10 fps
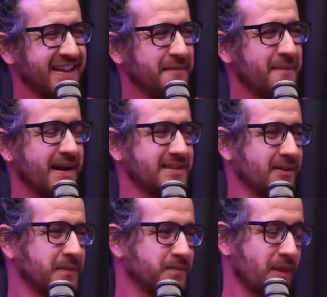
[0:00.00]
Nem mas
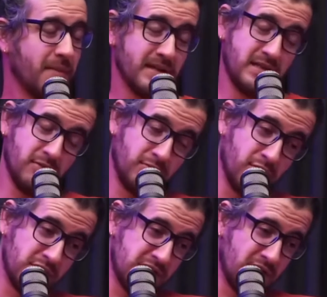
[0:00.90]
eu. Mas não
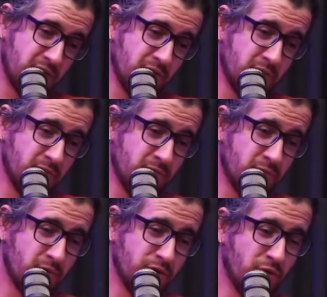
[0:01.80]
tô dizendo que eu não.
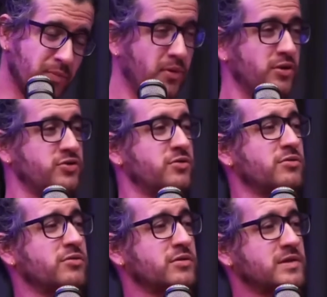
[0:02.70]
Quando eu posso,
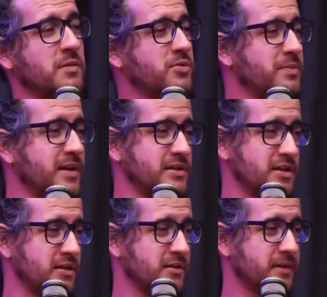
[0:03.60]
eu sempre tô
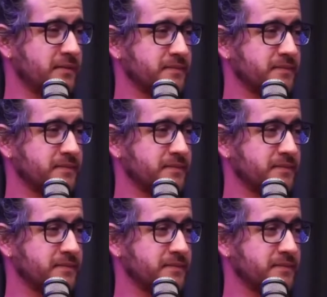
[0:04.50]
praticando, né?